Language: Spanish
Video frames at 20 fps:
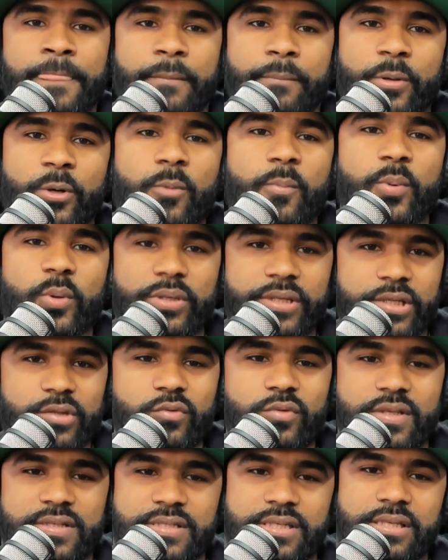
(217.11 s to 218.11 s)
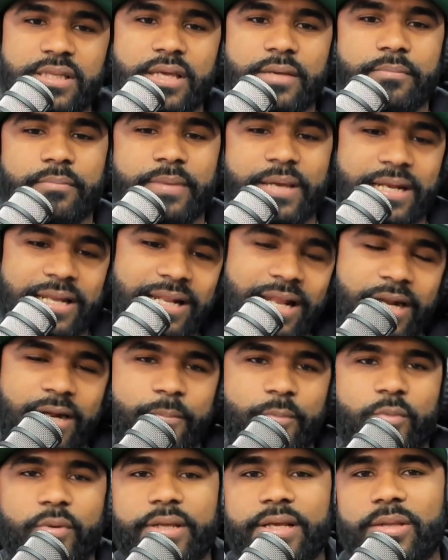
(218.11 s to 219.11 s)
Pero ¿por qué tú decides venir a
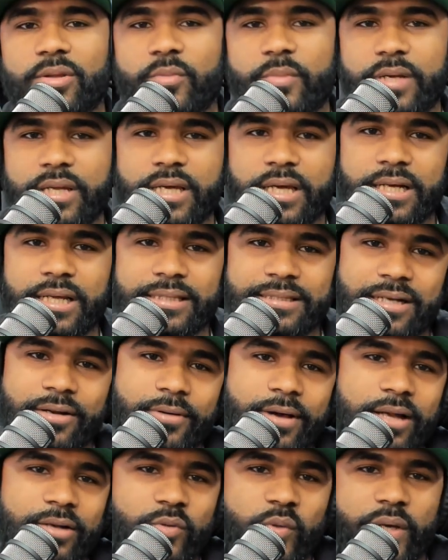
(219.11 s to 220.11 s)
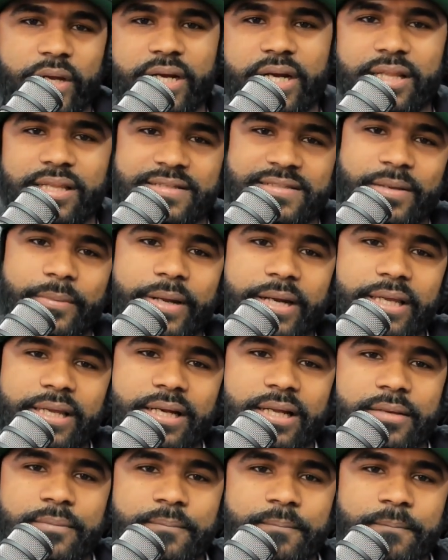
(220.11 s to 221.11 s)
República Dominicana a trabajar tu carrera de esa manera?